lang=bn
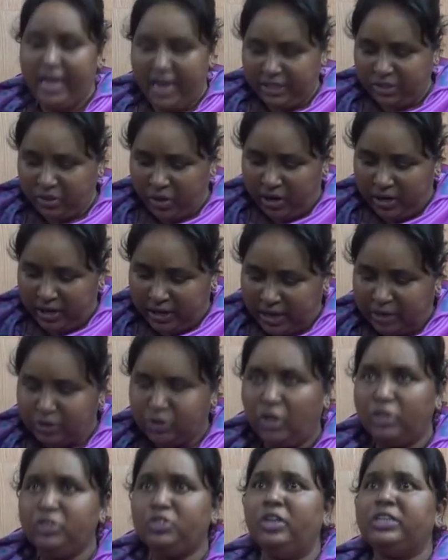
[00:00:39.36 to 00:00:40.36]
এই শহরের
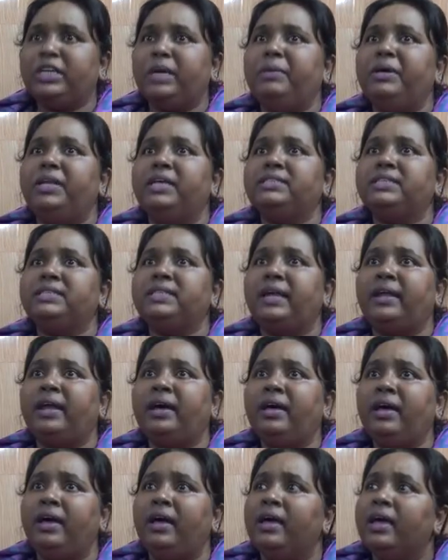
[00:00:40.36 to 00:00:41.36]
চঞ্চলকে মেরেছে তারা
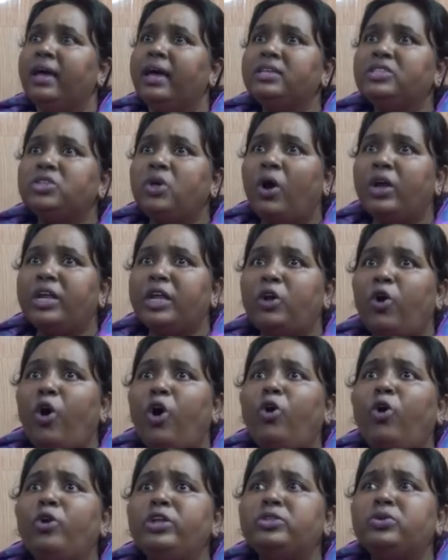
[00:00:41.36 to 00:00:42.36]
এই শহরের
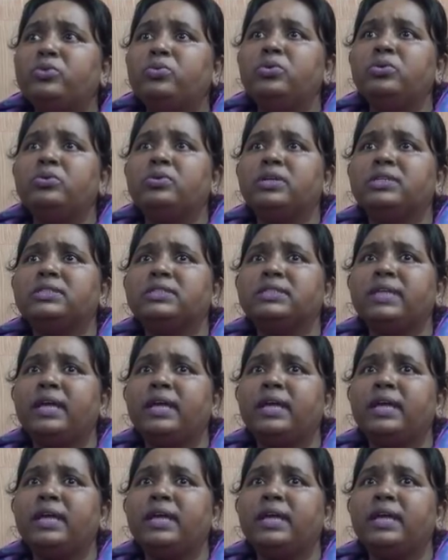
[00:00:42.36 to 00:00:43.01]
অগণিত খুন করেছে